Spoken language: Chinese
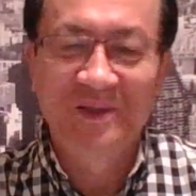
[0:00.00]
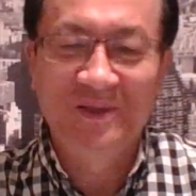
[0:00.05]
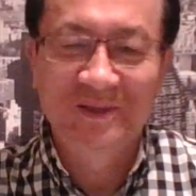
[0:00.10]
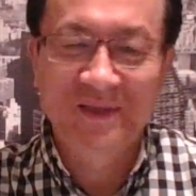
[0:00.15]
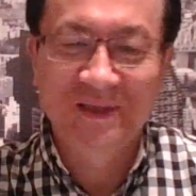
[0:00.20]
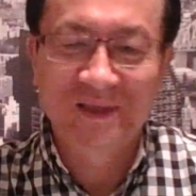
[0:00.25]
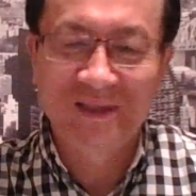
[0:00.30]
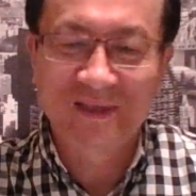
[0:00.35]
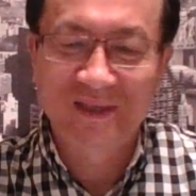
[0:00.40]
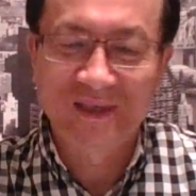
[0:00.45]

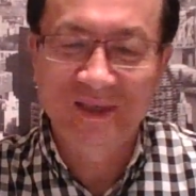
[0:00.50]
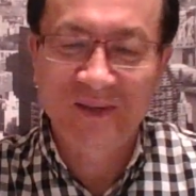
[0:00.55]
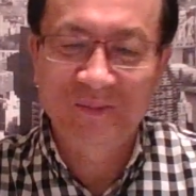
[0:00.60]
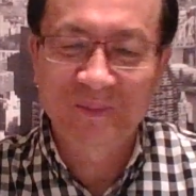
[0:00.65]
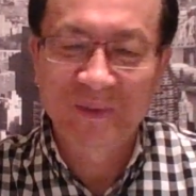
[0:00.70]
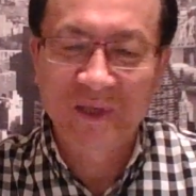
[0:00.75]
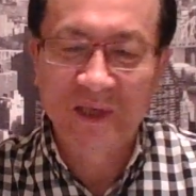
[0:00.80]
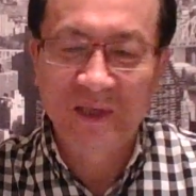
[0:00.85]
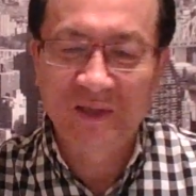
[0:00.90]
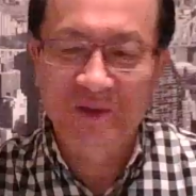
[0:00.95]
这个
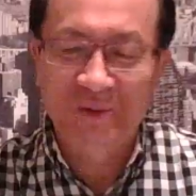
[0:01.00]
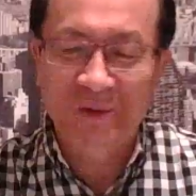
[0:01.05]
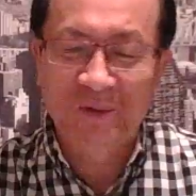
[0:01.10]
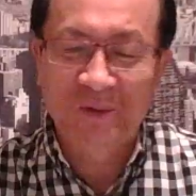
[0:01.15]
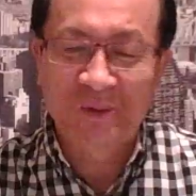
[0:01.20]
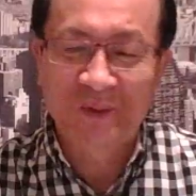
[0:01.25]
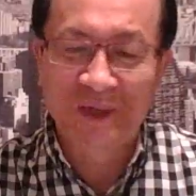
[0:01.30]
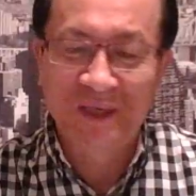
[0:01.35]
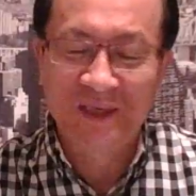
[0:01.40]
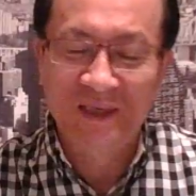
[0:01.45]
被双
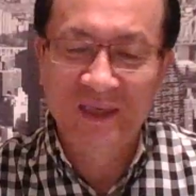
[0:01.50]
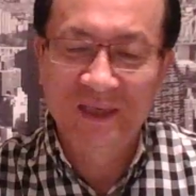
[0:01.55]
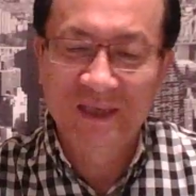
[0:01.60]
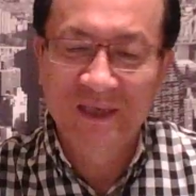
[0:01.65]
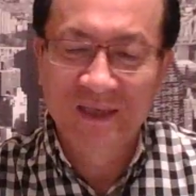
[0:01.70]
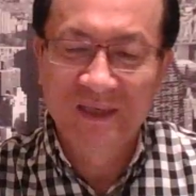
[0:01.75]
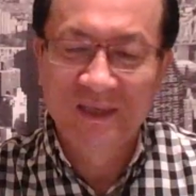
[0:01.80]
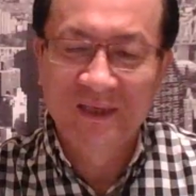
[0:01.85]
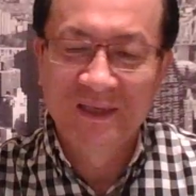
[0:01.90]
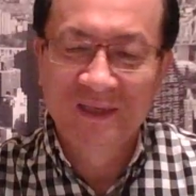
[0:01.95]
规的
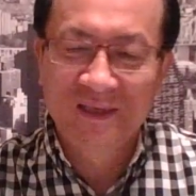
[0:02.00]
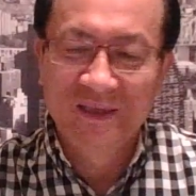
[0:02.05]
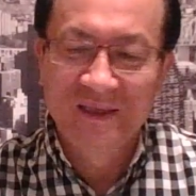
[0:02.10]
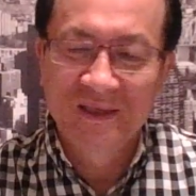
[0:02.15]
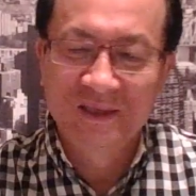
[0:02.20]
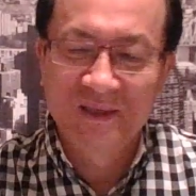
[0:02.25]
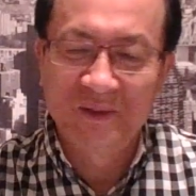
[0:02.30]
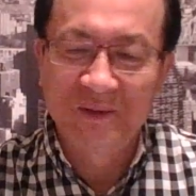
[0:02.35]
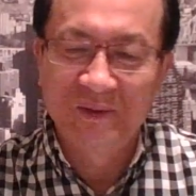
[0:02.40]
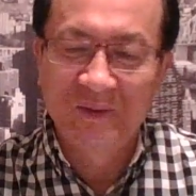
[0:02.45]

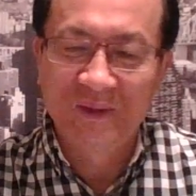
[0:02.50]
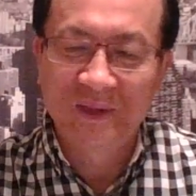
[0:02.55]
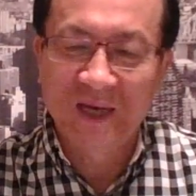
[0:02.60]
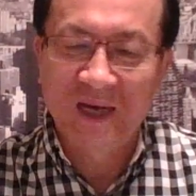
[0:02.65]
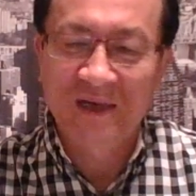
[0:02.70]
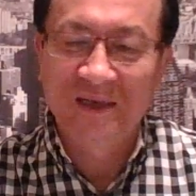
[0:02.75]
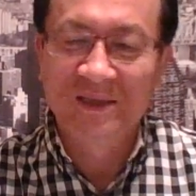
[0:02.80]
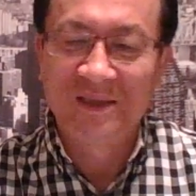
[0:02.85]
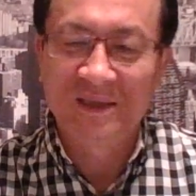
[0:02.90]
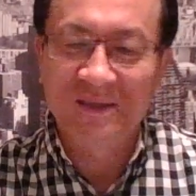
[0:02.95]
有
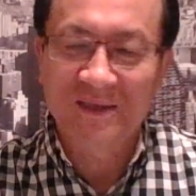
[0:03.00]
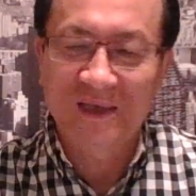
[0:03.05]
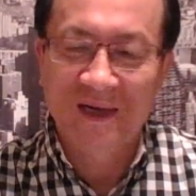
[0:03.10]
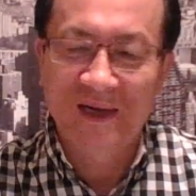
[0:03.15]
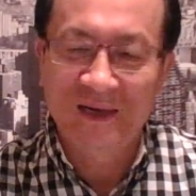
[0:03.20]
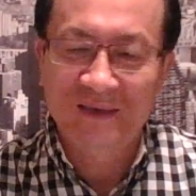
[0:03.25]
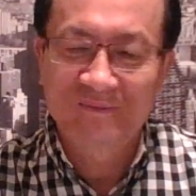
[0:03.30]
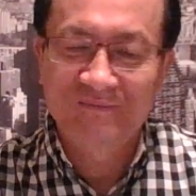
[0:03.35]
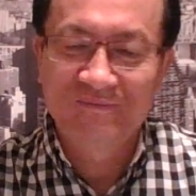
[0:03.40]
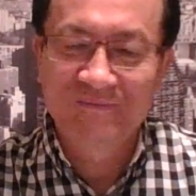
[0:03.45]
两个警
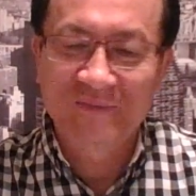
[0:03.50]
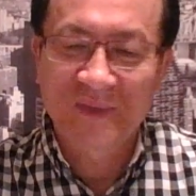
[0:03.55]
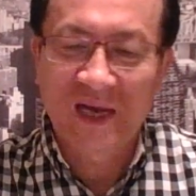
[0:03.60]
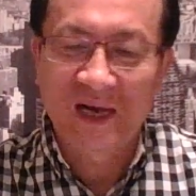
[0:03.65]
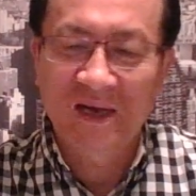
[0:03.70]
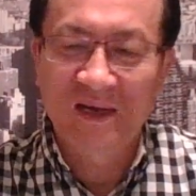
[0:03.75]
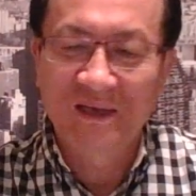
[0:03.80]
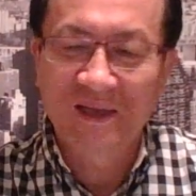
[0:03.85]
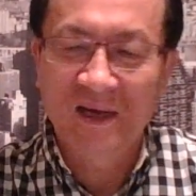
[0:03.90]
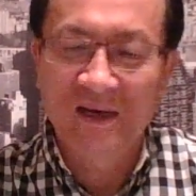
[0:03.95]
察
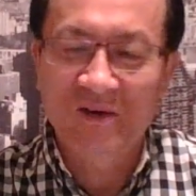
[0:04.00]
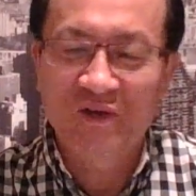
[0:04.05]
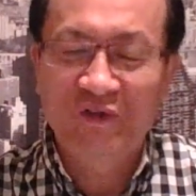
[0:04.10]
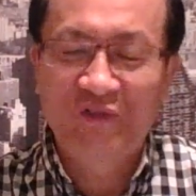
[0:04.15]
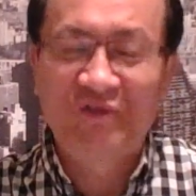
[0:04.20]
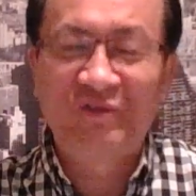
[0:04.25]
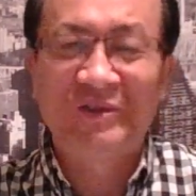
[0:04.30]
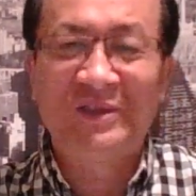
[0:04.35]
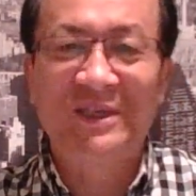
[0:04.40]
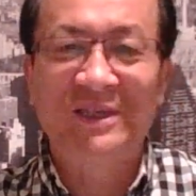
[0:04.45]
啊，两个
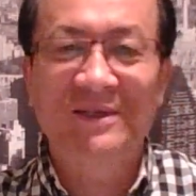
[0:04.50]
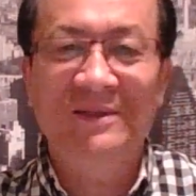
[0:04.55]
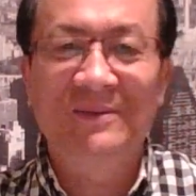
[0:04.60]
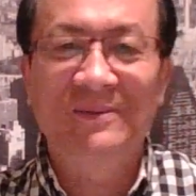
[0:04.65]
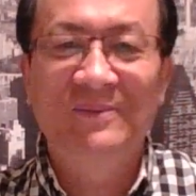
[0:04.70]
辅警。